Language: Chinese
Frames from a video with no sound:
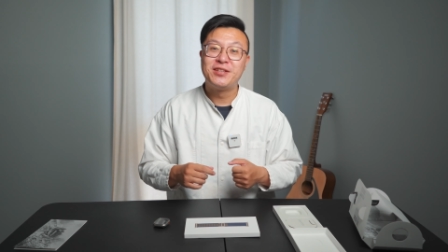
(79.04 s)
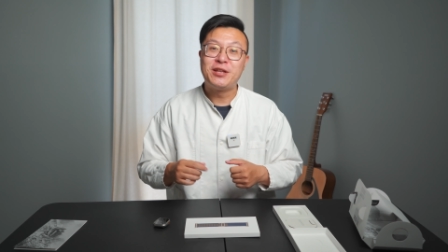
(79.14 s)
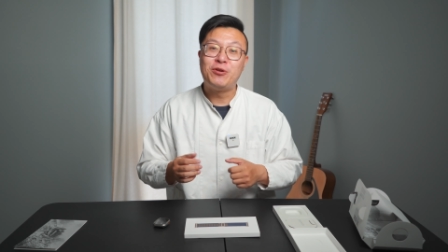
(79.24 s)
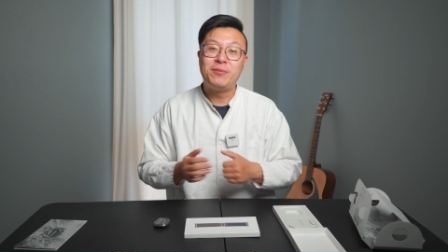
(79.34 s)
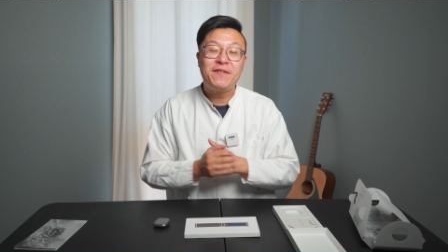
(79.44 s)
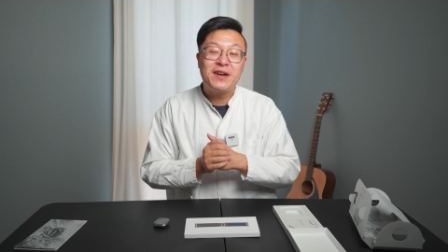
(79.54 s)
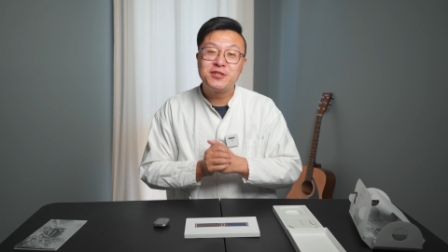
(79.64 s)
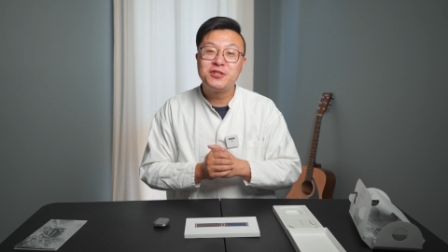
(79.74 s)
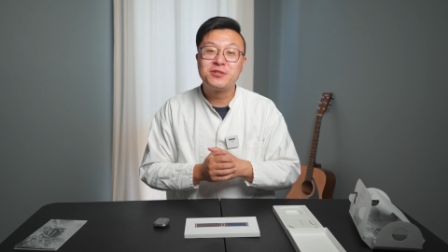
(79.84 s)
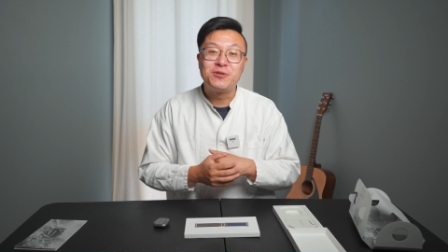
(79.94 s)
那我妈发
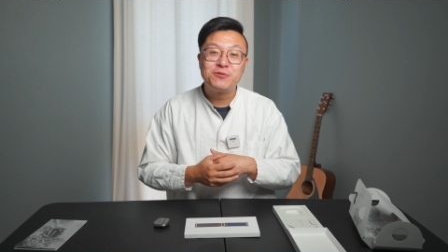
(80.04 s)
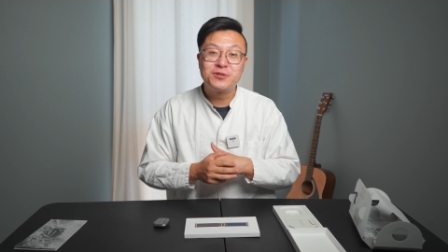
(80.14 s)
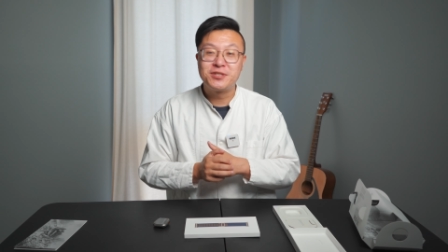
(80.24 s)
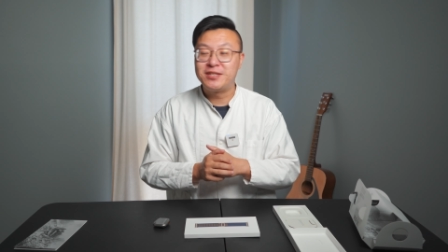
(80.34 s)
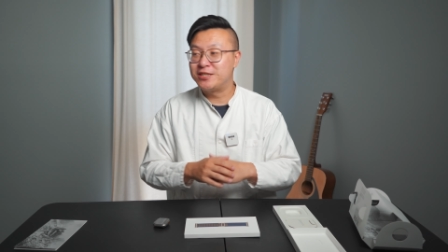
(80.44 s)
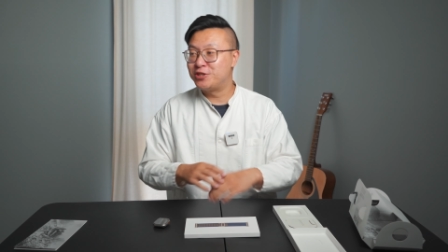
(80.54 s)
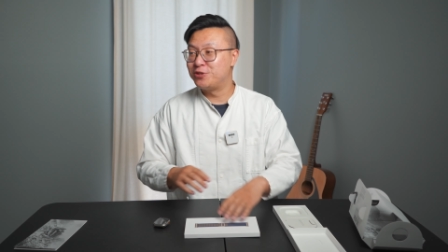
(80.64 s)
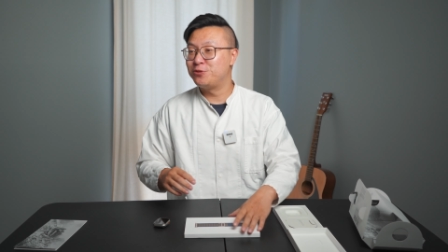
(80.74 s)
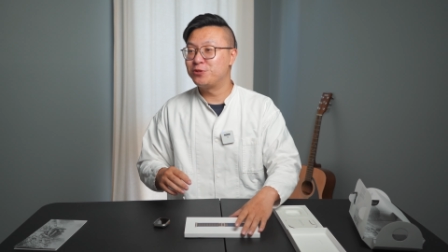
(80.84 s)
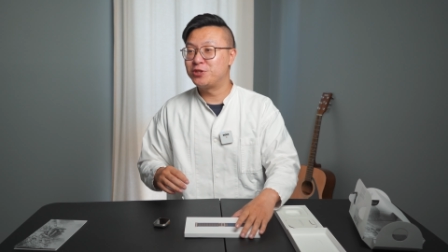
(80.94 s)
生了什么故事呢？其
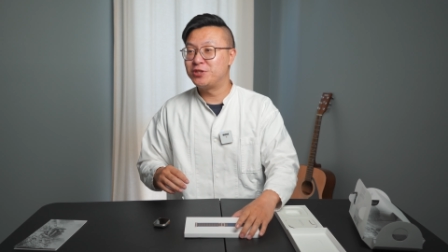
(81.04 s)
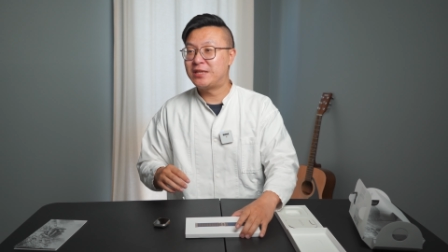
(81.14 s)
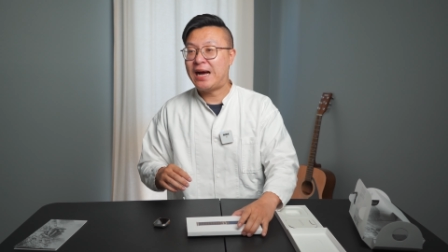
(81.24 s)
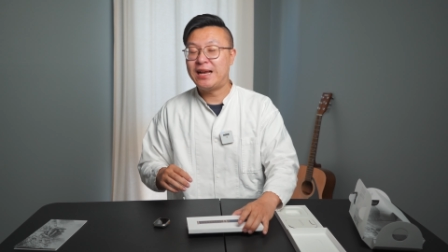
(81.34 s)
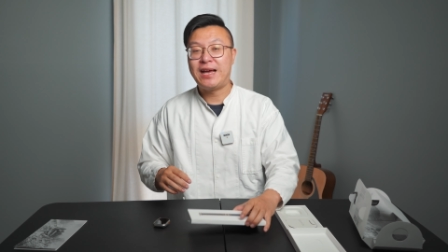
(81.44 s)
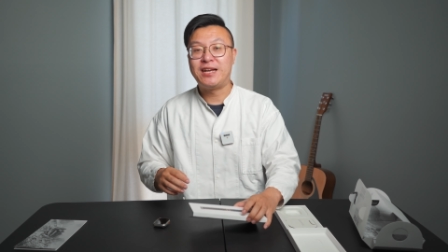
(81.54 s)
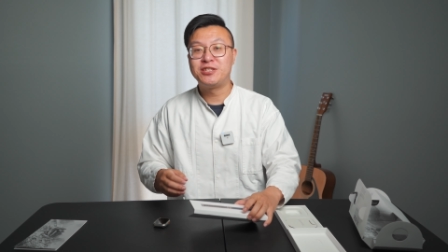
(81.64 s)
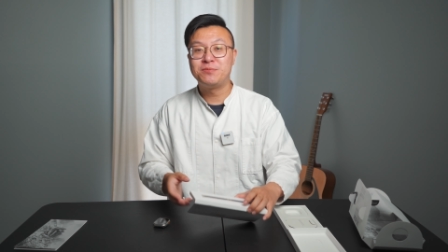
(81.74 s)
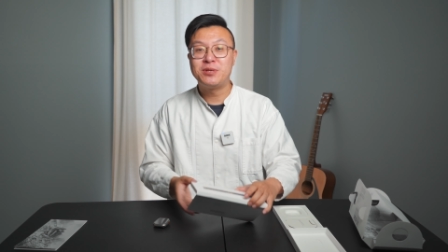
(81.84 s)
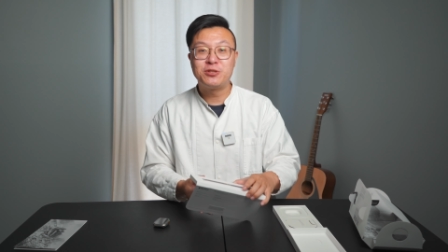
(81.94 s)
实就是她来
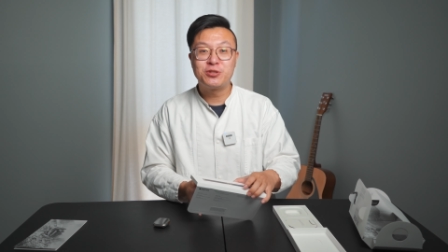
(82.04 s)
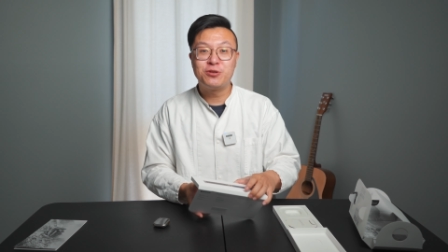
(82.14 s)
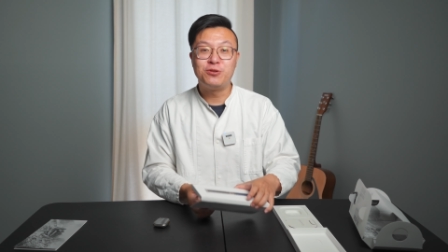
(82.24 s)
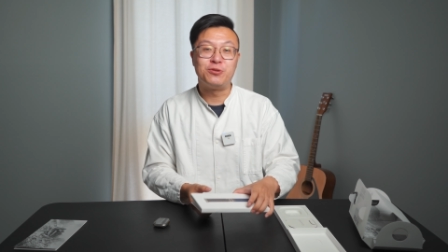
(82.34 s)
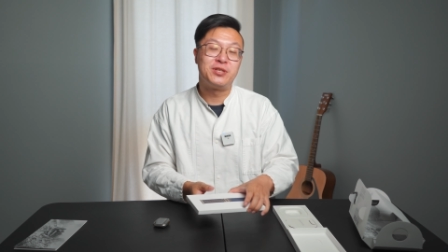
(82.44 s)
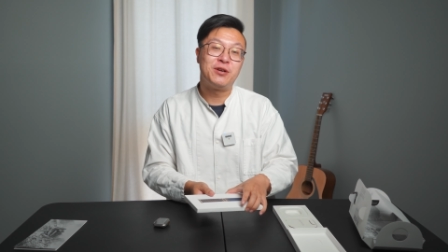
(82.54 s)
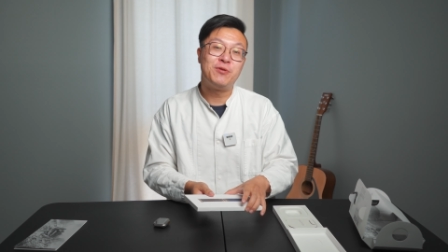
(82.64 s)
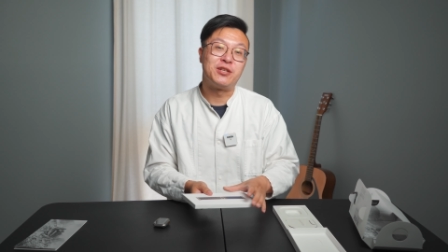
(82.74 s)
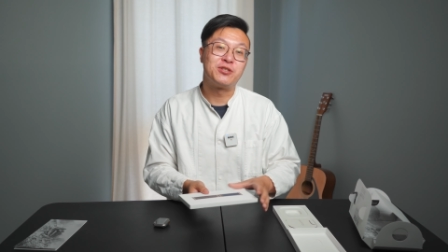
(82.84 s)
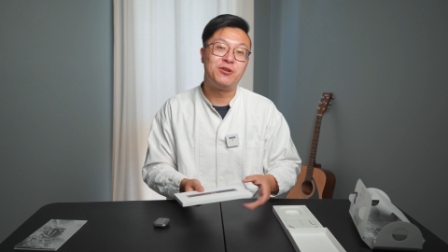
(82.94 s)
这边之后，有一天
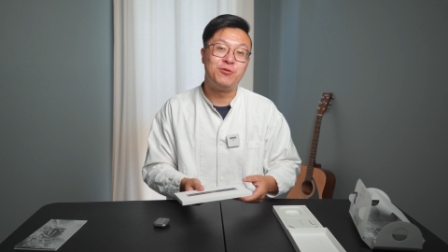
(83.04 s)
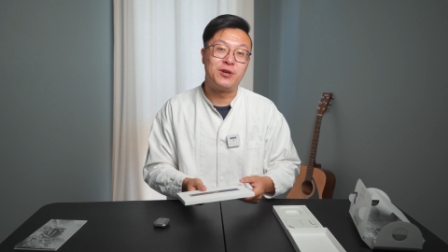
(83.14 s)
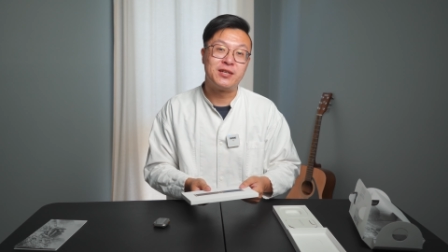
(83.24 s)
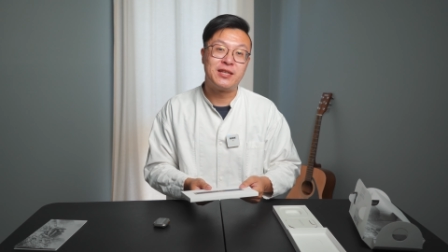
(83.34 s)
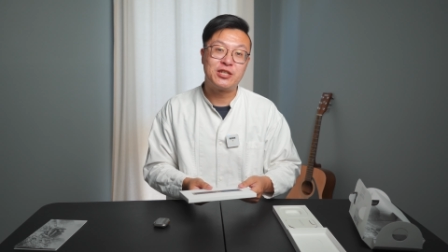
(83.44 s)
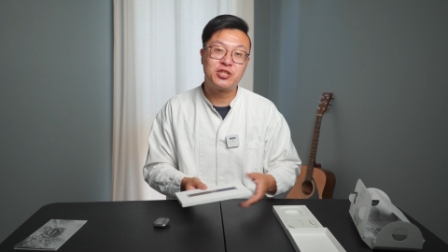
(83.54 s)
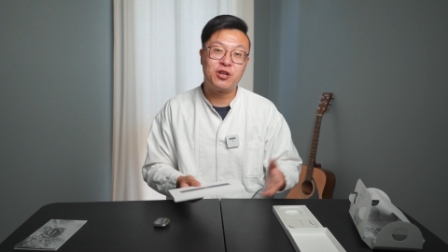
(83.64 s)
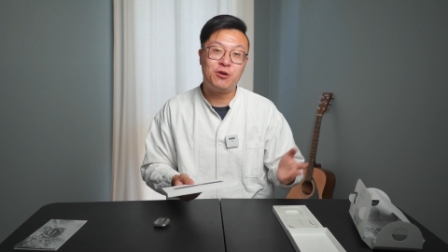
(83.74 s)
晚上我跟她吃